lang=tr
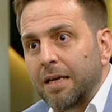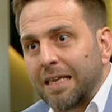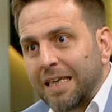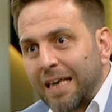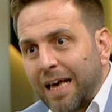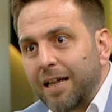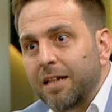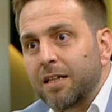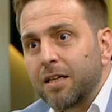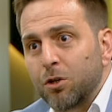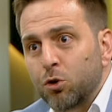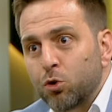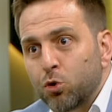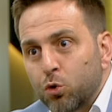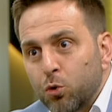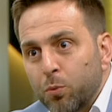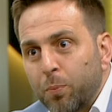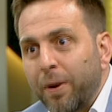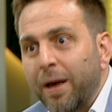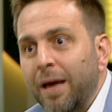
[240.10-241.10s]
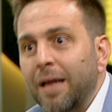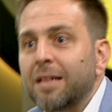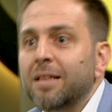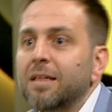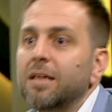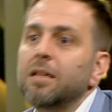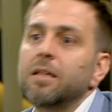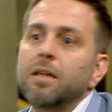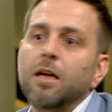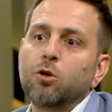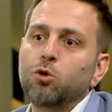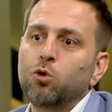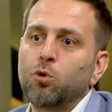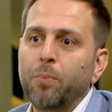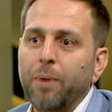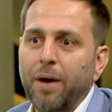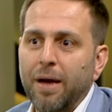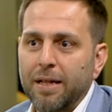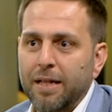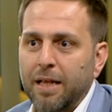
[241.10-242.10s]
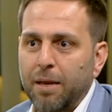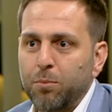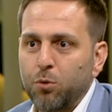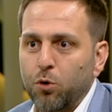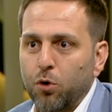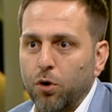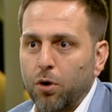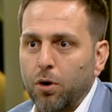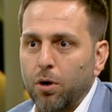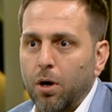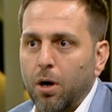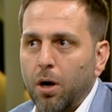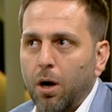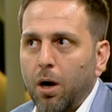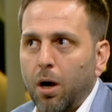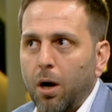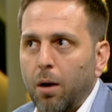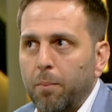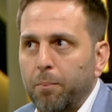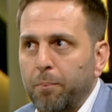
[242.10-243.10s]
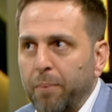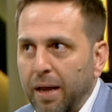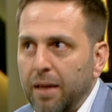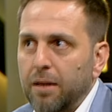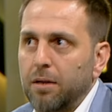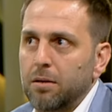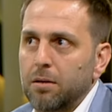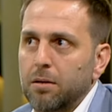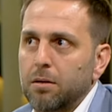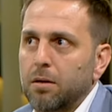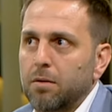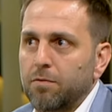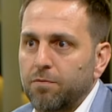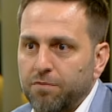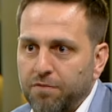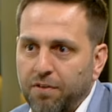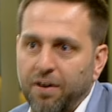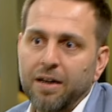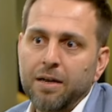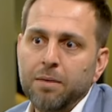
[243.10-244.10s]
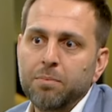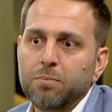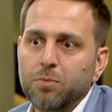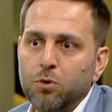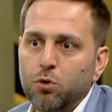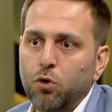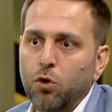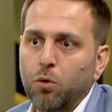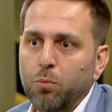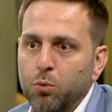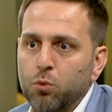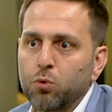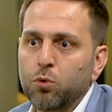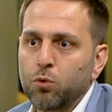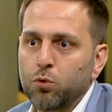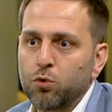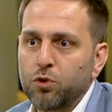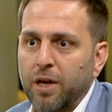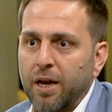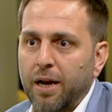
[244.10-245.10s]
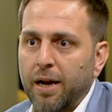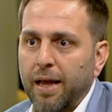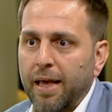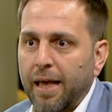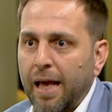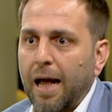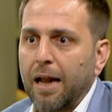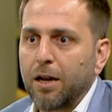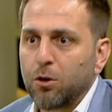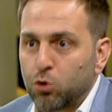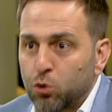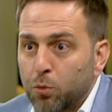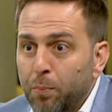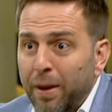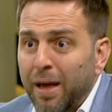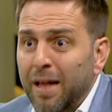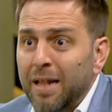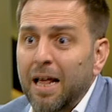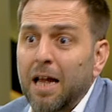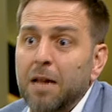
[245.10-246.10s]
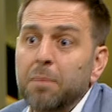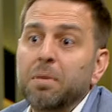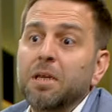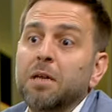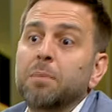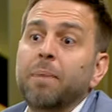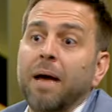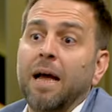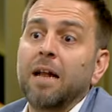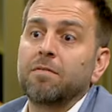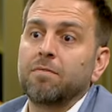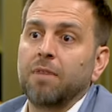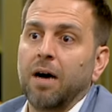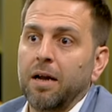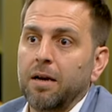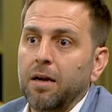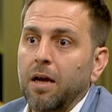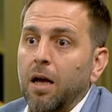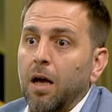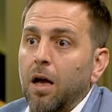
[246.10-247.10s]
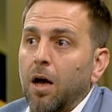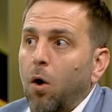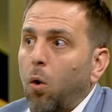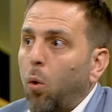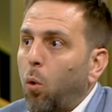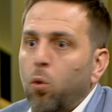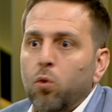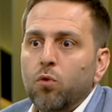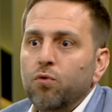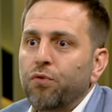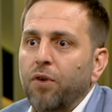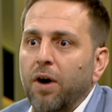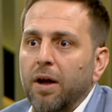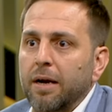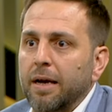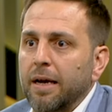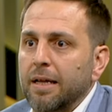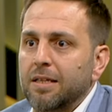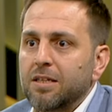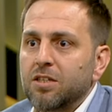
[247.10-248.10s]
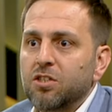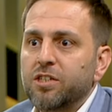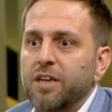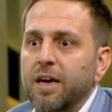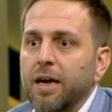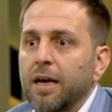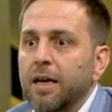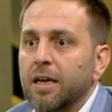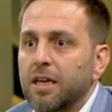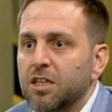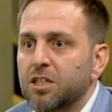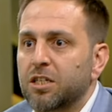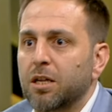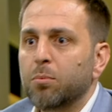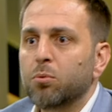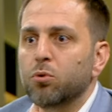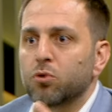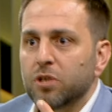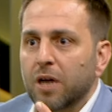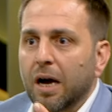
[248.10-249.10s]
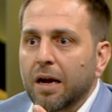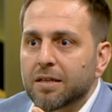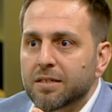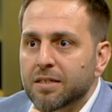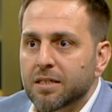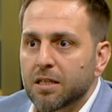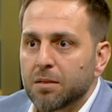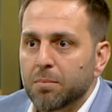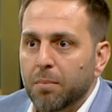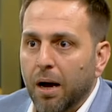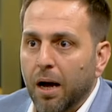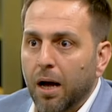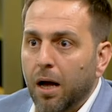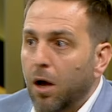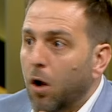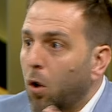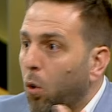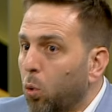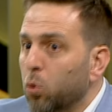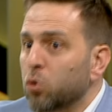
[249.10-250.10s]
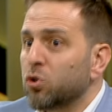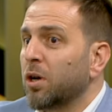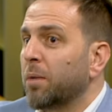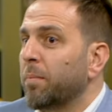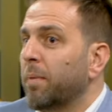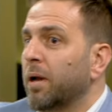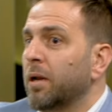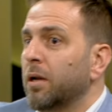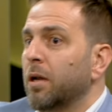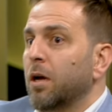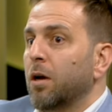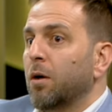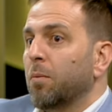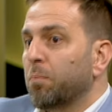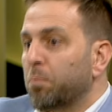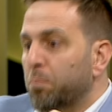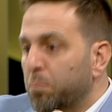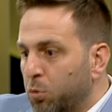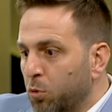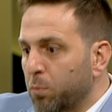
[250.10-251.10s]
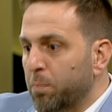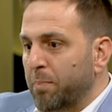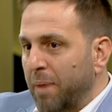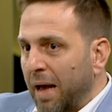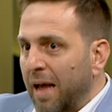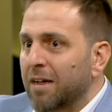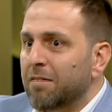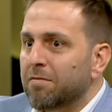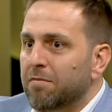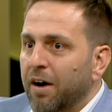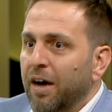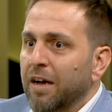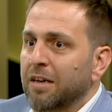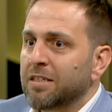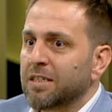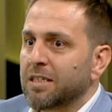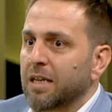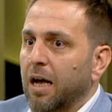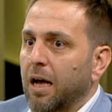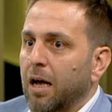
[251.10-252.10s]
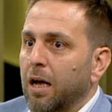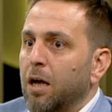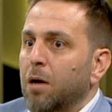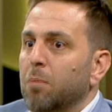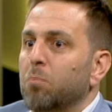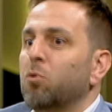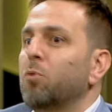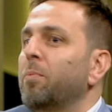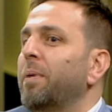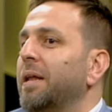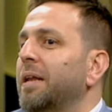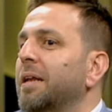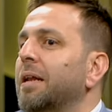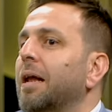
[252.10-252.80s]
kendi şüphe ettiğinden şüphe edemiyor. Ben varım diyor bunun üzerine. Yani şüphe eden bir ben var. Hı hı. Onu fark edince işte bu sarsılma. O zaman bu ben varsa bu benin